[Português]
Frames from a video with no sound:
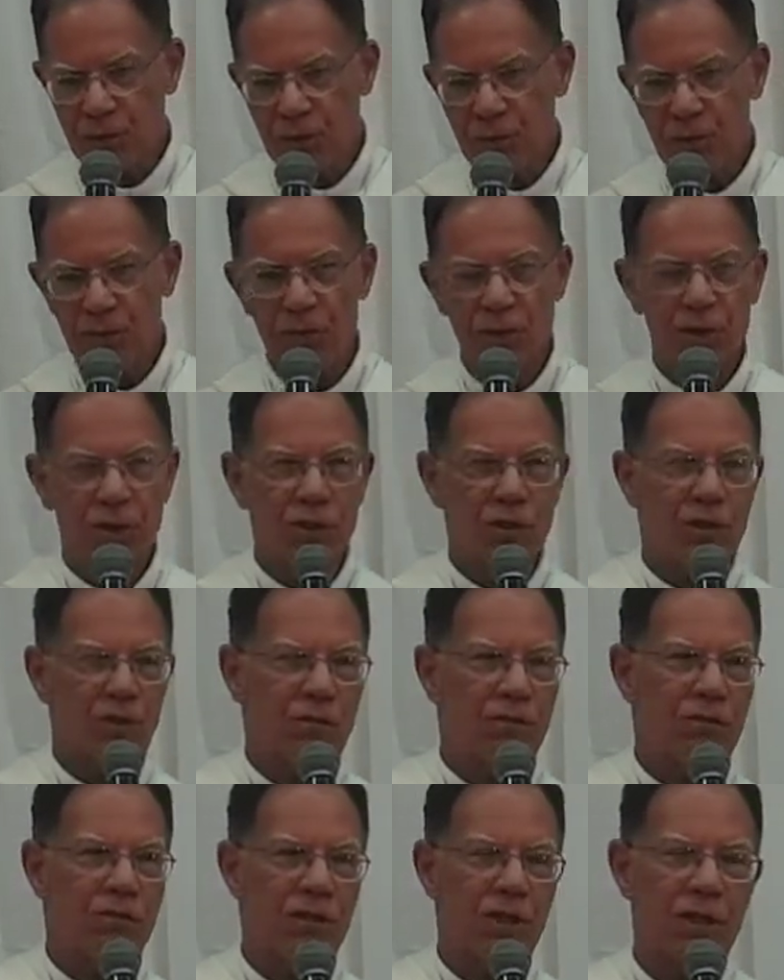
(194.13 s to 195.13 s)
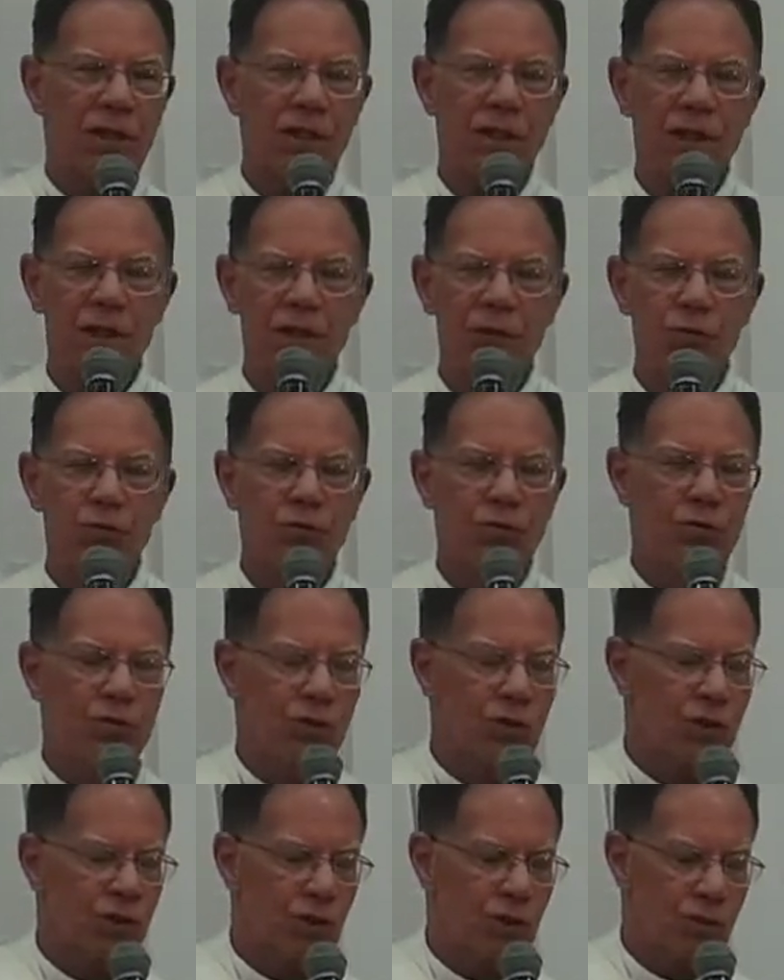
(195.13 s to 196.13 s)
significa
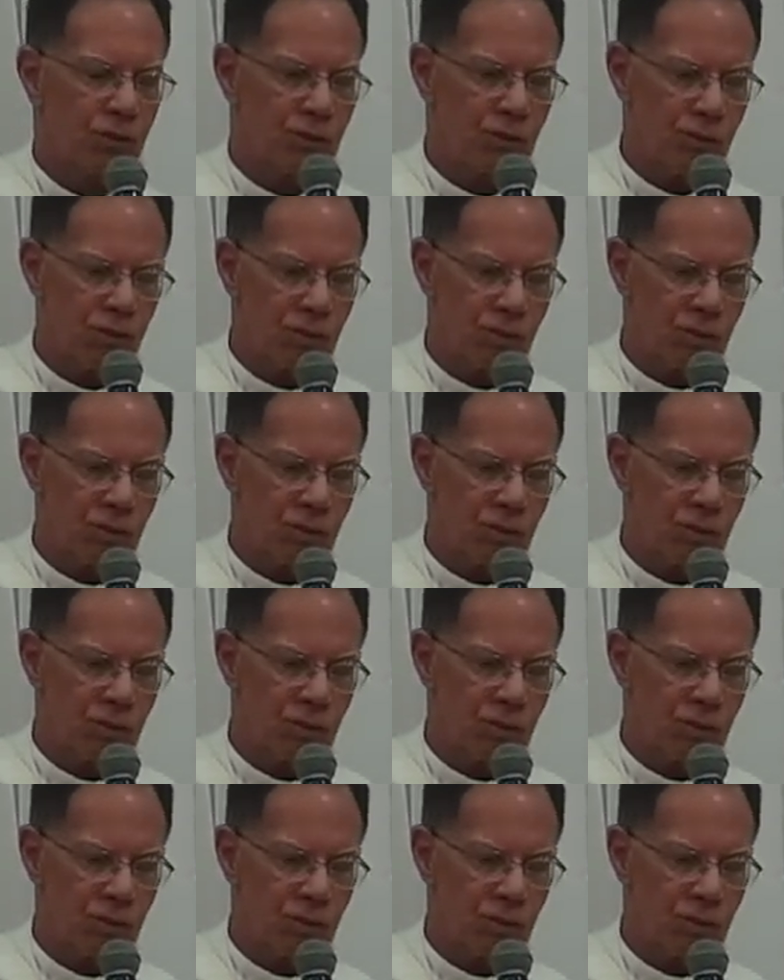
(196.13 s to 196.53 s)
ungido.